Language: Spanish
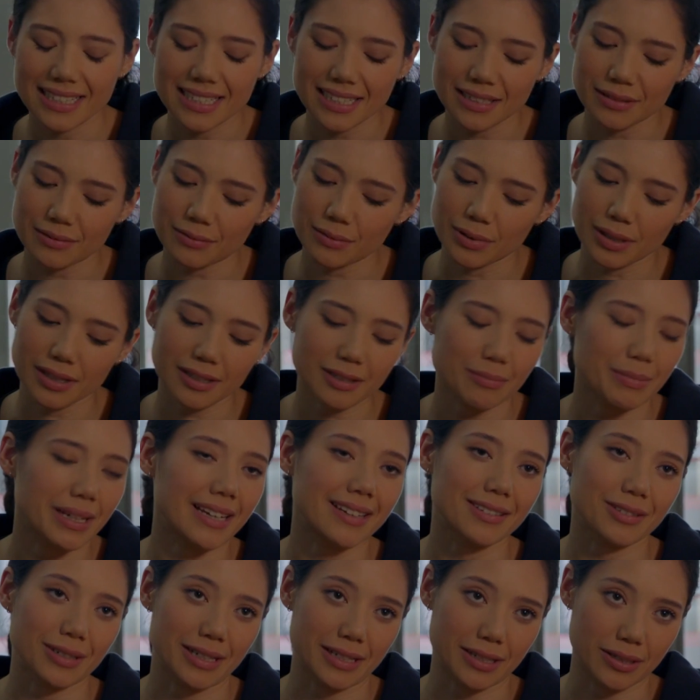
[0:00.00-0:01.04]
me funcionó
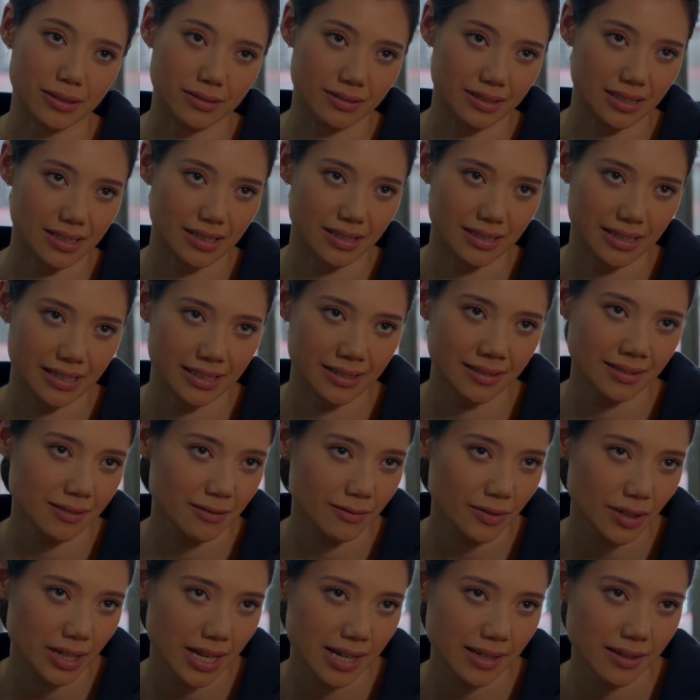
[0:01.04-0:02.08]
intentar contenerme con lo